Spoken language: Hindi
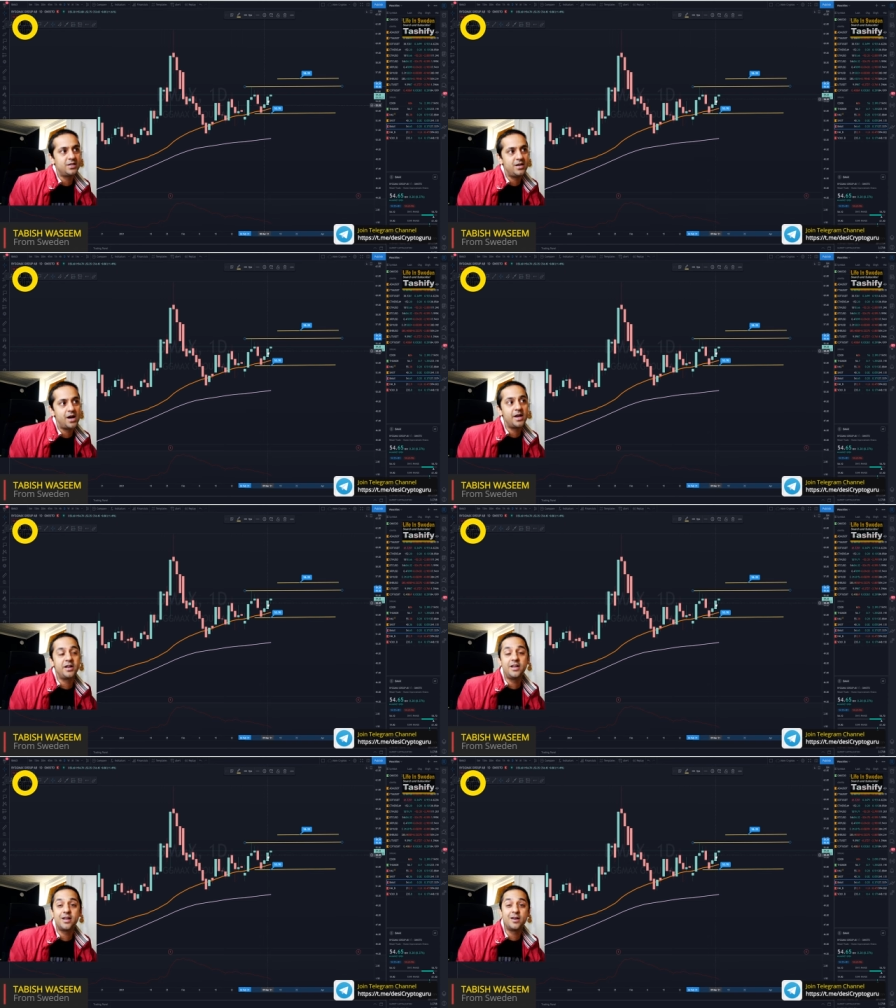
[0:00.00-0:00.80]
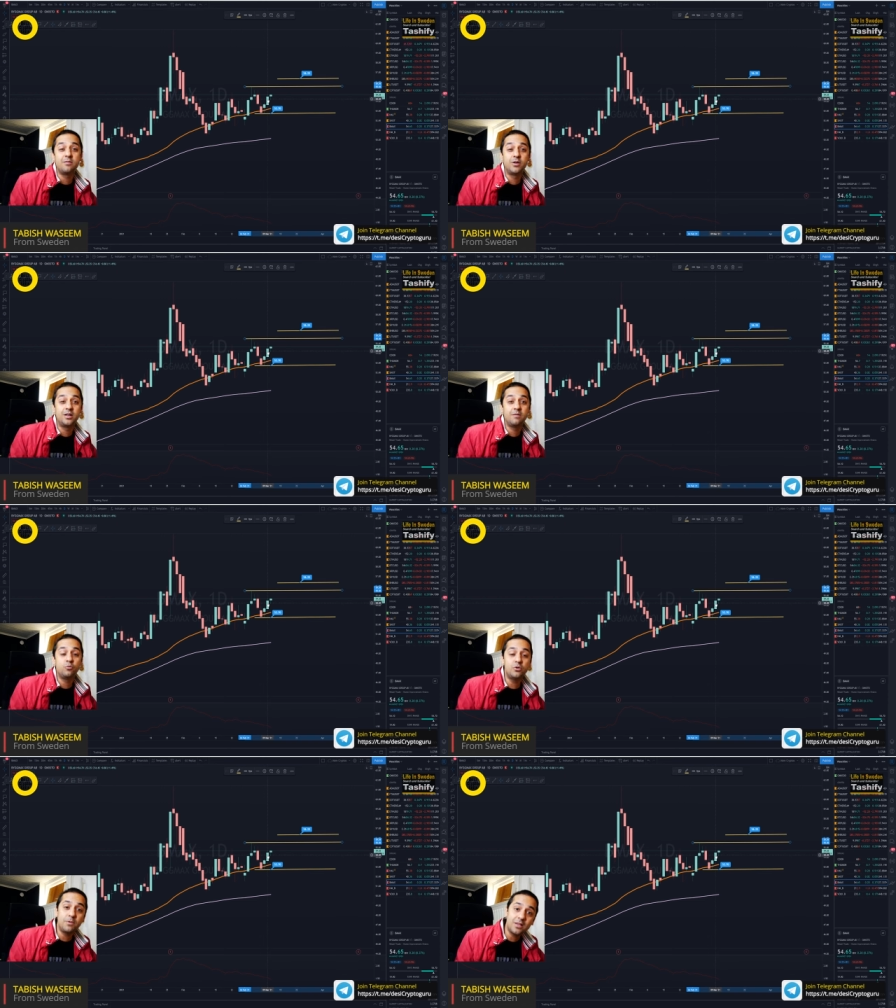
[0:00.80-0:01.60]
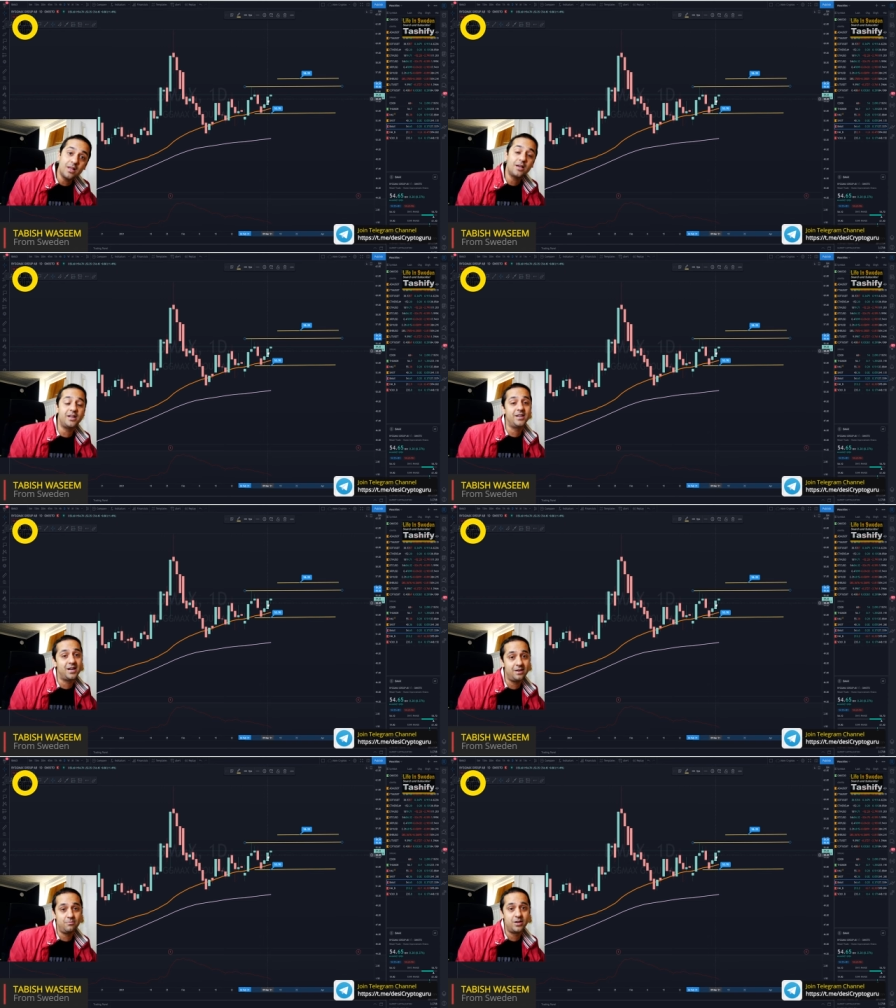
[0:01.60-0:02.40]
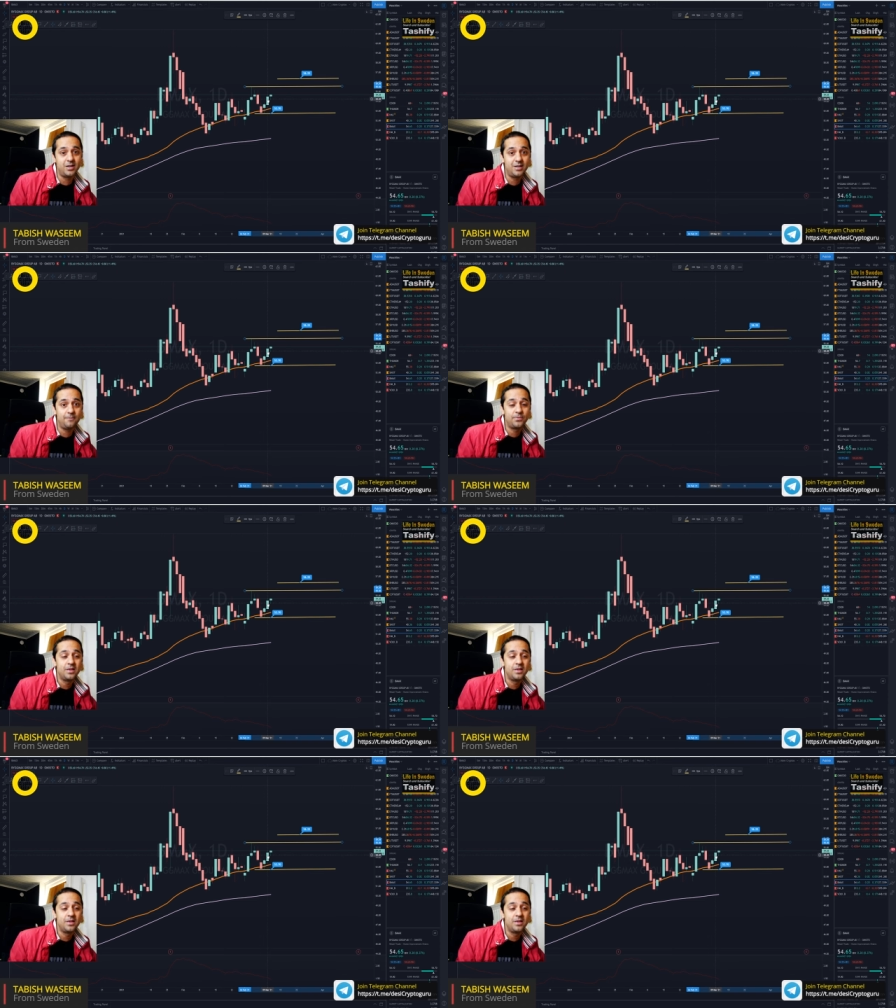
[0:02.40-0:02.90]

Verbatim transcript: आई आगे ग्रीन कैंडल बनी मुझे पता था ग्रीन कैंडल बननी है